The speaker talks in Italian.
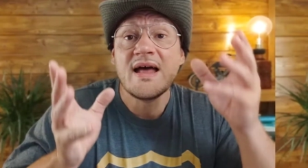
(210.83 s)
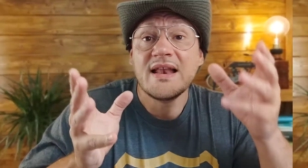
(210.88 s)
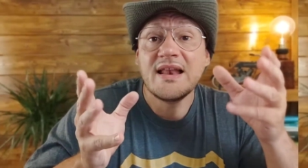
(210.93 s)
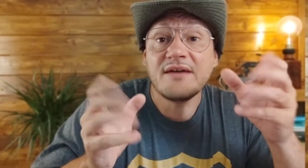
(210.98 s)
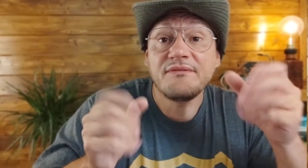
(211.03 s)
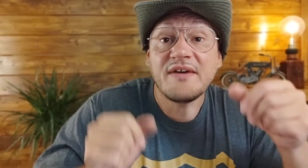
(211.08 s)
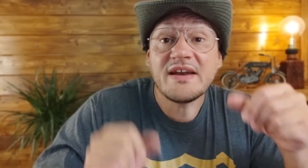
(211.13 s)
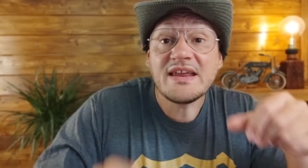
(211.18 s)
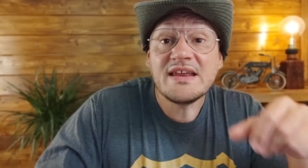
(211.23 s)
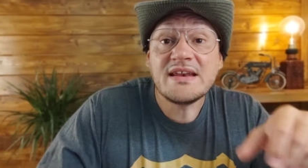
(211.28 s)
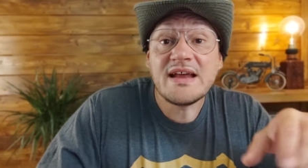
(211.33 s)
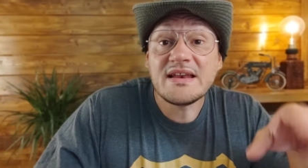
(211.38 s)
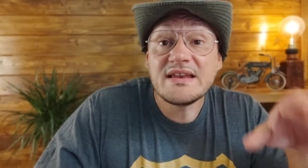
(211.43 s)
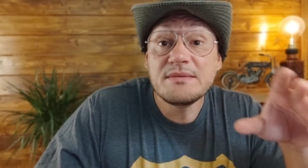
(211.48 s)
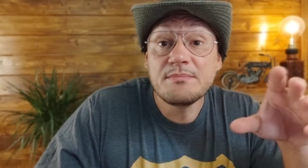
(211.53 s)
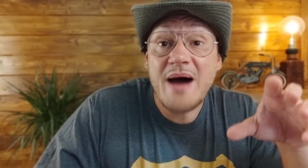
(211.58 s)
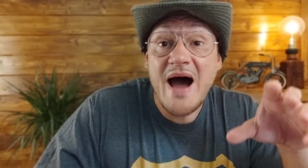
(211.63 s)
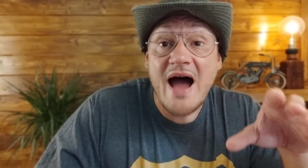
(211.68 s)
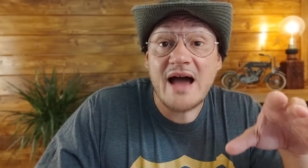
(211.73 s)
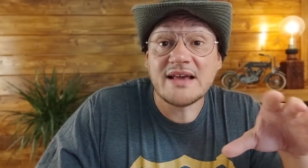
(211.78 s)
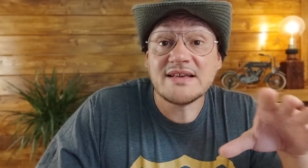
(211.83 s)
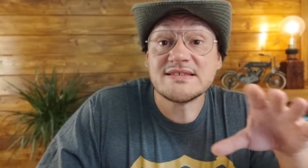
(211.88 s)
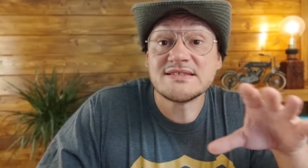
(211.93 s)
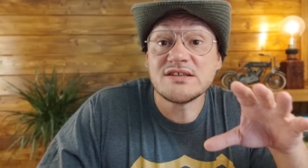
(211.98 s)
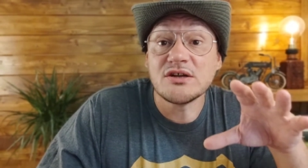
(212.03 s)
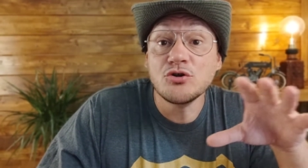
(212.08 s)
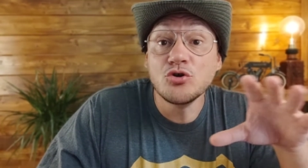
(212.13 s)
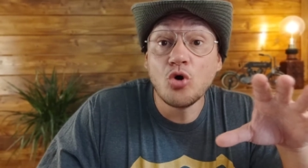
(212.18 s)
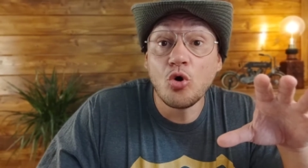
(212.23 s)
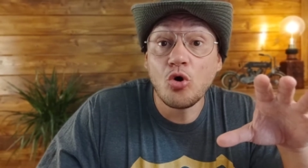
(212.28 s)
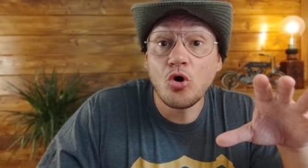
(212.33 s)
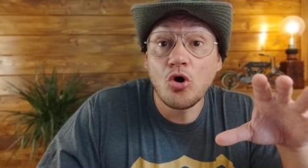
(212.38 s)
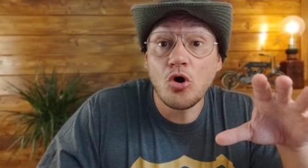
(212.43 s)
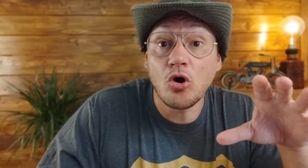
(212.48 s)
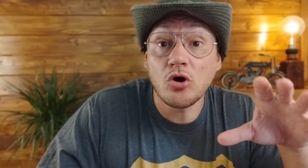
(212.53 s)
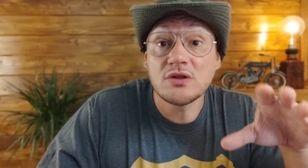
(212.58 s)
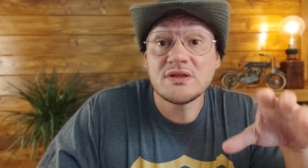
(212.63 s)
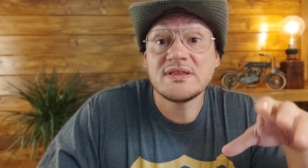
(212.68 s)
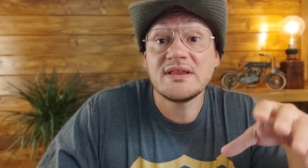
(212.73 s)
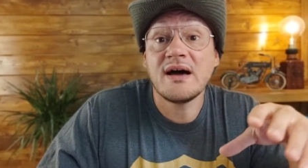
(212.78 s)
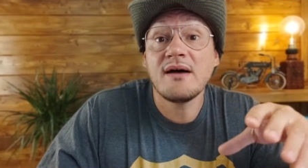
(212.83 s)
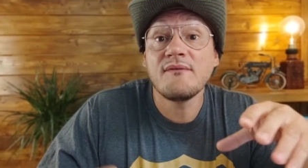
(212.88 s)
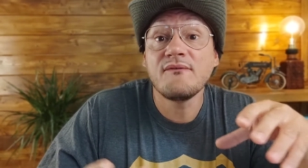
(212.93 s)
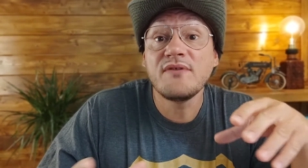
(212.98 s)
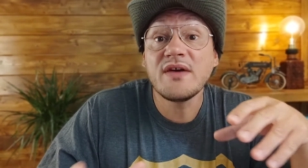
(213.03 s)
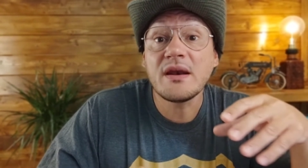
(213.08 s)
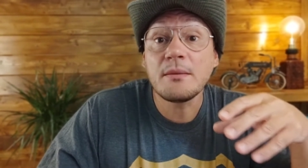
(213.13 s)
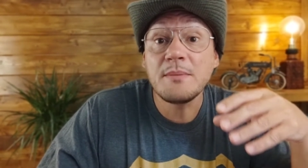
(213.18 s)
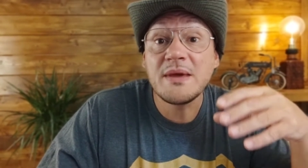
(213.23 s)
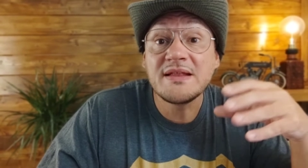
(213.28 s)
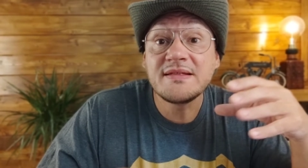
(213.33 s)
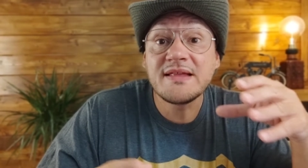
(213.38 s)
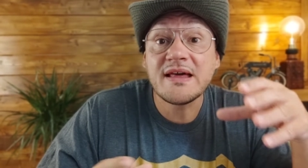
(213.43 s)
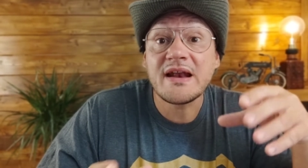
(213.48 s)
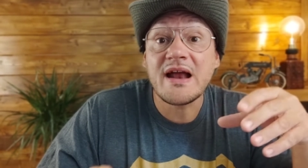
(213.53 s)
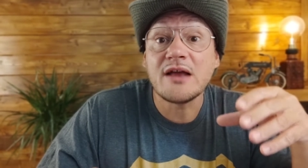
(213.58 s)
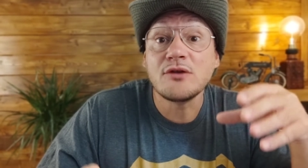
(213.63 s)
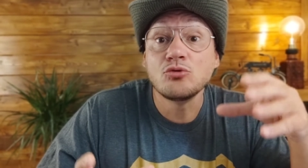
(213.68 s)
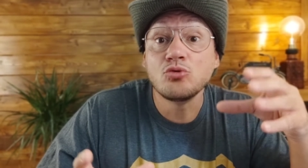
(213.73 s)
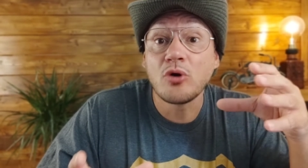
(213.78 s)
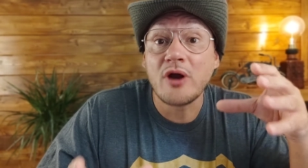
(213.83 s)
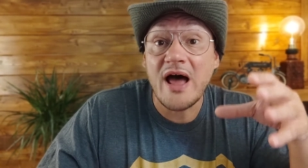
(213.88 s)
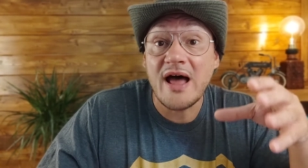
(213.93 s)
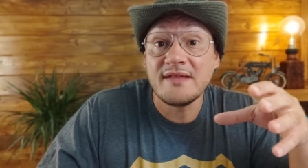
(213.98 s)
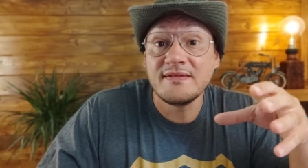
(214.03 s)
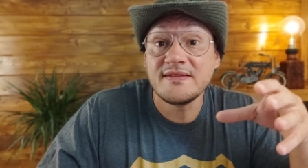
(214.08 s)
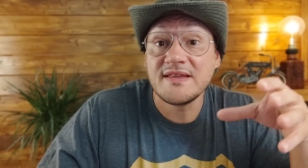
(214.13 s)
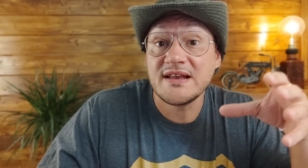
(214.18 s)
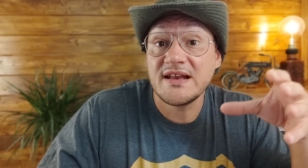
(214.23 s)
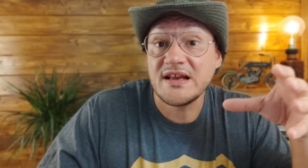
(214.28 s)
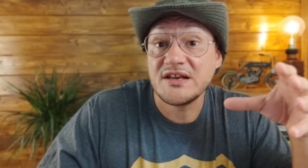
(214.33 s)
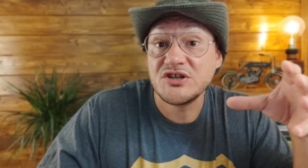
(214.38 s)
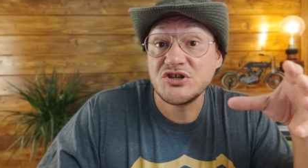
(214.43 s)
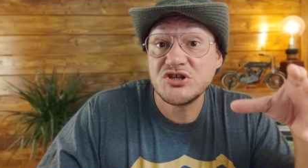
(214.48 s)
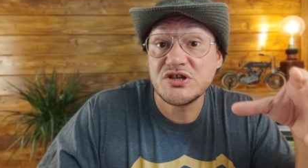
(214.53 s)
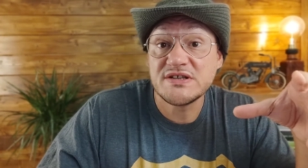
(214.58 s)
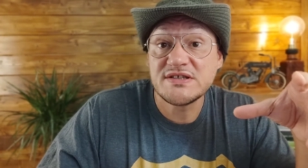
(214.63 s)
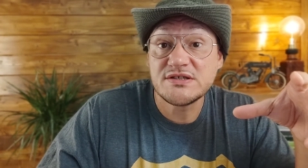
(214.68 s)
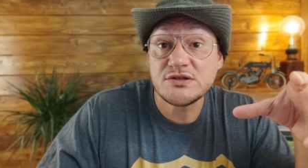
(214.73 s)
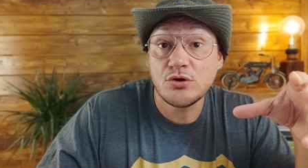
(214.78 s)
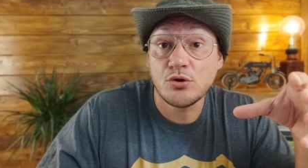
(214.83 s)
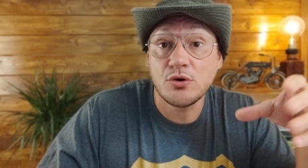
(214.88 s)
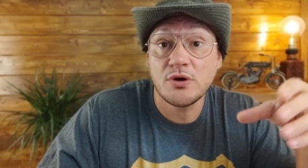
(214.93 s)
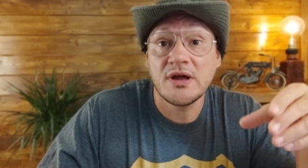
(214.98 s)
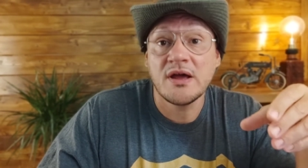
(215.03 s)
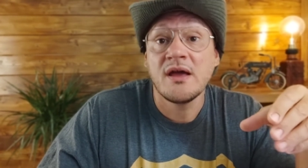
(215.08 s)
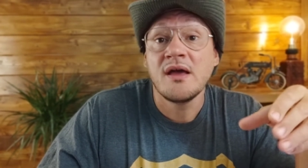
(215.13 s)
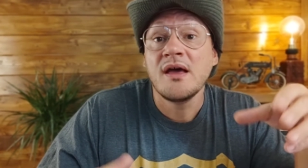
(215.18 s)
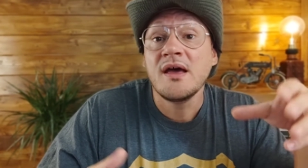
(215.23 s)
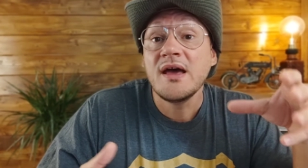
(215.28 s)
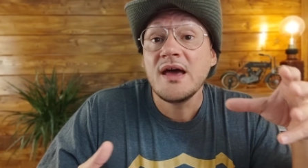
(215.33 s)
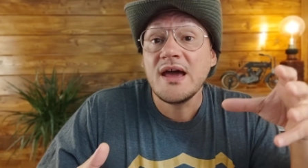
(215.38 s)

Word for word: La farina di mais non cotta fermenterà durante la digestione